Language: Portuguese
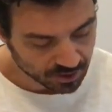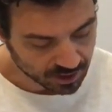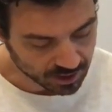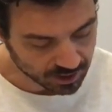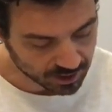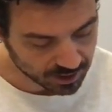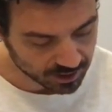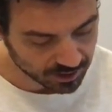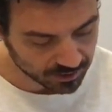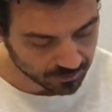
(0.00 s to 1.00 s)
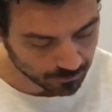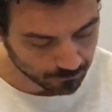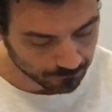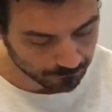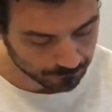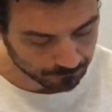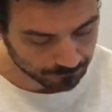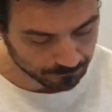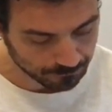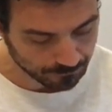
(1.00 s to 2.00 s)
É,
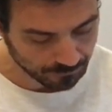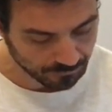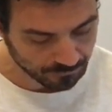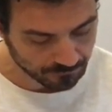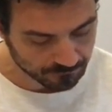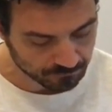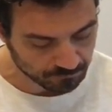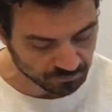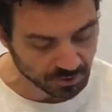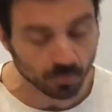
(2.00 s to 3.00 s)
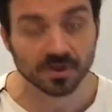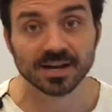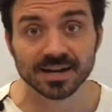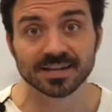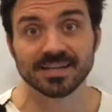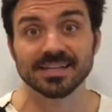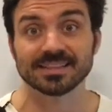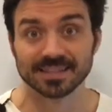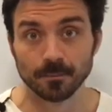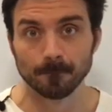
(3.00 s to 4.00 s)
hum, então,
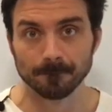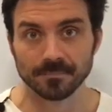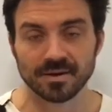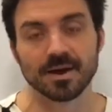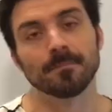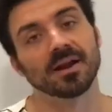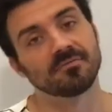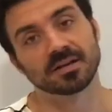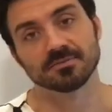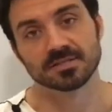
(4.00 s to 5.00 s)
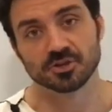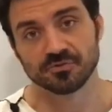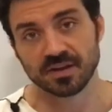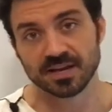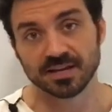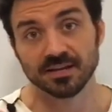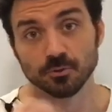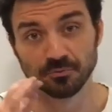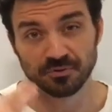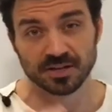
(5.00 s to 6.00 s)
garhitam é a palavra que vocês veem aqui
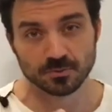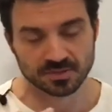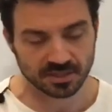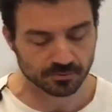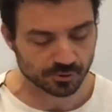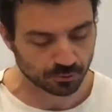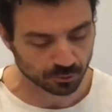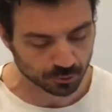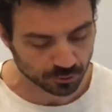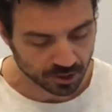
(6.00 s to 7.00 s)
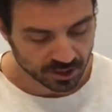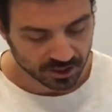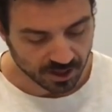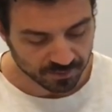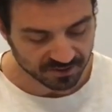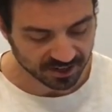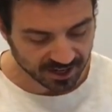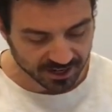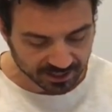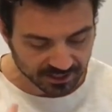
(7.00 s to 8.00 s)
no finalzinho de tudo. E a palavra
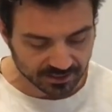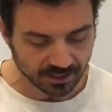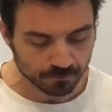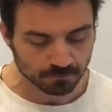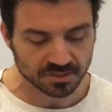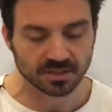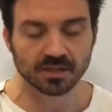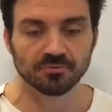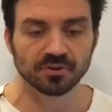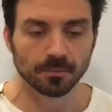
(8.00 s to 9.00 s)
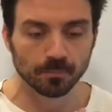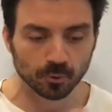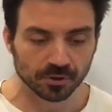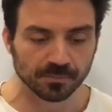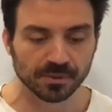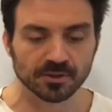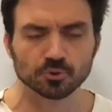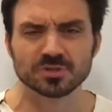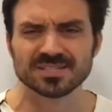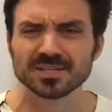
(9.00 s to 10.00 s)
garhitam significa
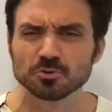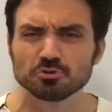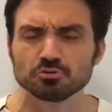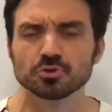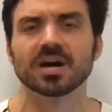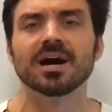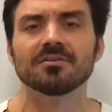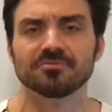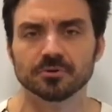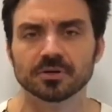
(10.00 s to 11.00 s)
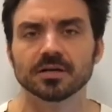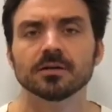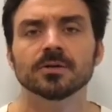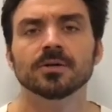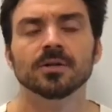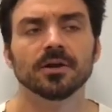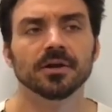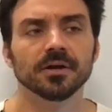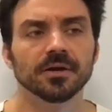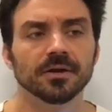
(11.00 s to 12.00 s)
proibido, censurável, né?
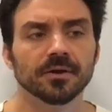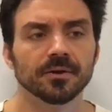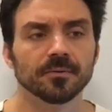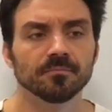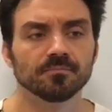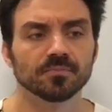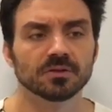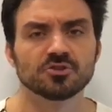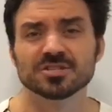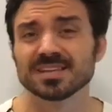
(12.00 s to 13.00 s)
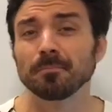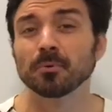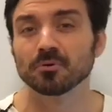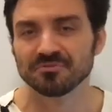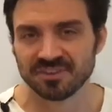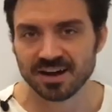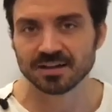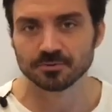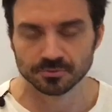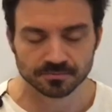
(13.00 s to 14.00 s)
É,
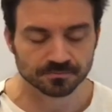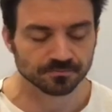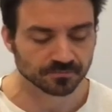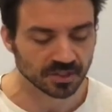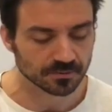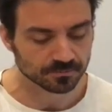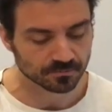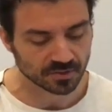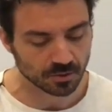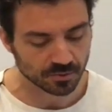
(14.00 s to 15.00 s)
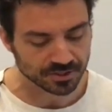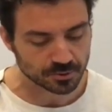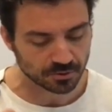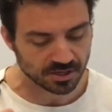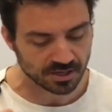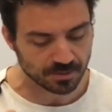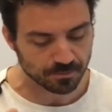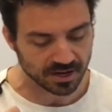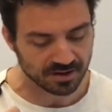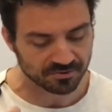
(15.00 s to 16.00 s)
desaprovado. Né? Então, isso que é a
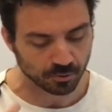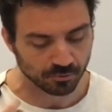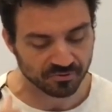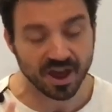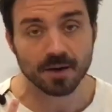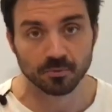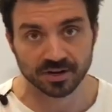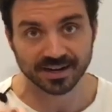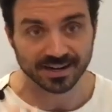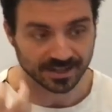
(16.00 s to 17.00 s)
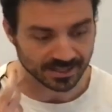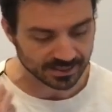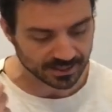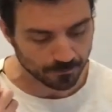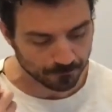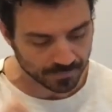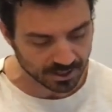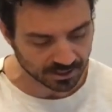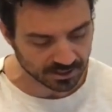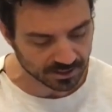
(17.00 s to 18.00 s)
palavra, o verbo, né? garhitam
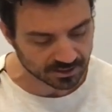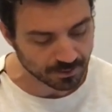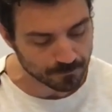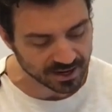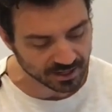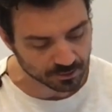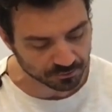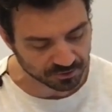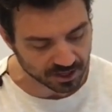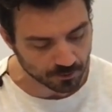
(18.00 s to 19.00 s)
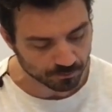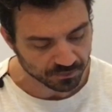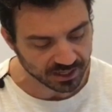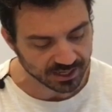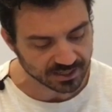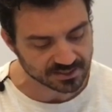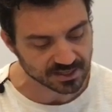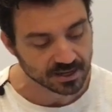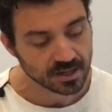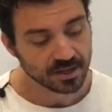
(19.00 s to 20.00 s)
aqui, que está bem lá no final, ele quer
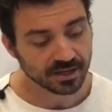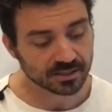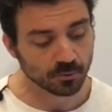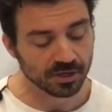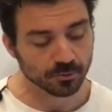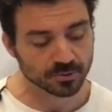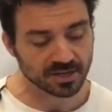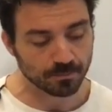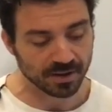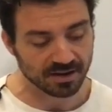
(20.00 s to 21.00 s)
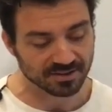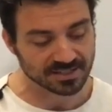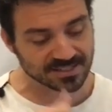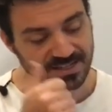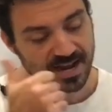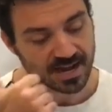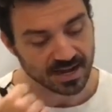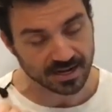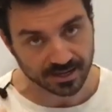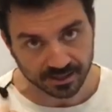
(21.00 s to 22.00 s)
dizer. Então, ele usa a palavra
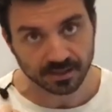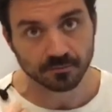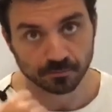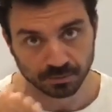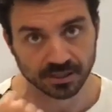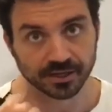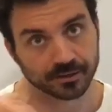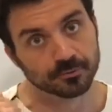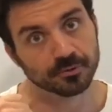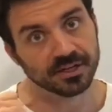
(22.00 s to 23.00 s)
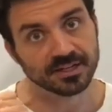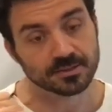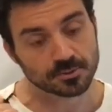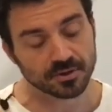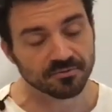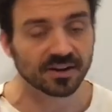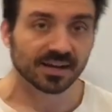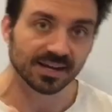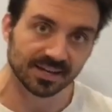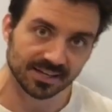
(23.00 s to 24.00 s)
snana, o banho, no início, e fala
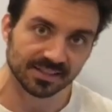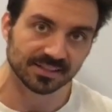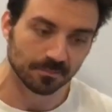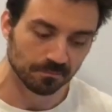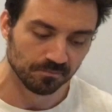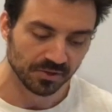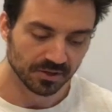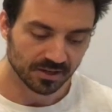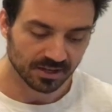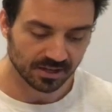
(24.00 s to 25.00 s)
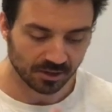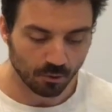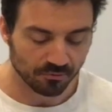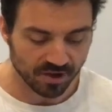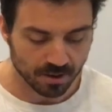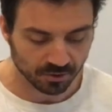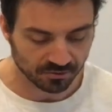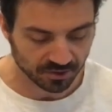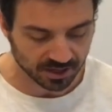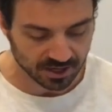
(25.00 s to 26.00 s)
garhitam é, que é o verbo
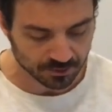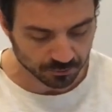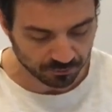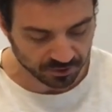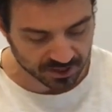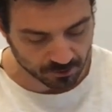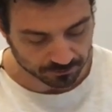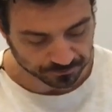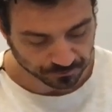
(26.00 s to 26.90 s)
que fica lá no final.